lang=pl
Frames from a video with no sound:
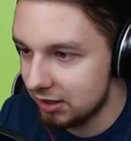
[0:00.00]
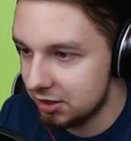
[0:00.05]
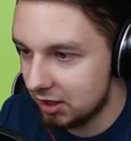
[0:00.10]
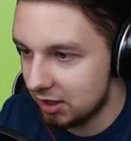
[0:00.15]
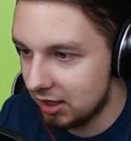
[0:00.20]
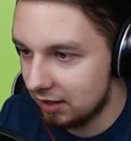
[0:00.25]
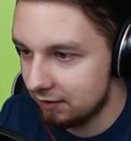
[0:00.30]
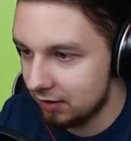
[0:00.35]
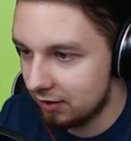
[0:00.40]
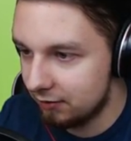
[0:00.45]

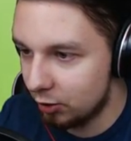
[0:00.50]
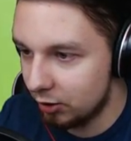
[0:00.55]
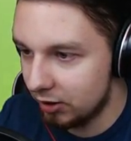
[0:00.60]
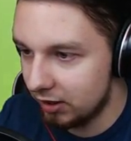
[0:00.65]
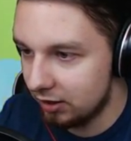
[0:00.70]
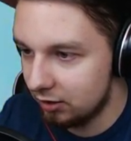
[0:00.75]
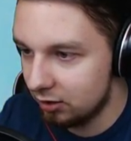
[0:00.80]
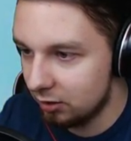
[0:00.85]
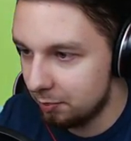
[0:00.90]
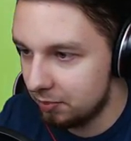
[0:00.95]
ciekawych
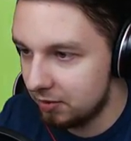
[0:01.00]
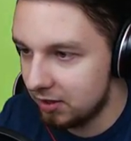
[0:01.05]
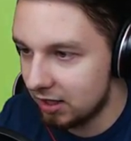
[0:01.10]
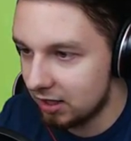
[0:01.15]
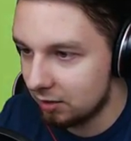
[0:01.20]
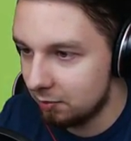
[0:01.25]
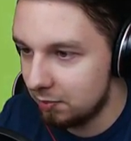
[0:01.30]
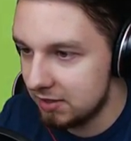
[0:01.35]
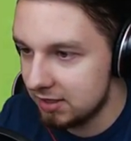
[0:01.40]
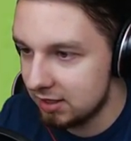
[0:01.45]
wojen. No
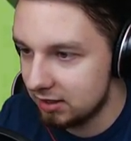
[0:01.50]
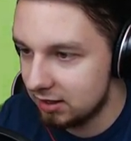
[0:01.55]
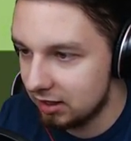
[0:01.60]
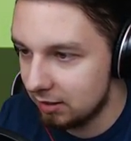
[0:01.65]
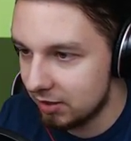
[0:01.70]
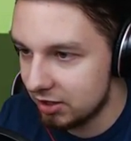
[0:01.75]
Dark Pisan nie ma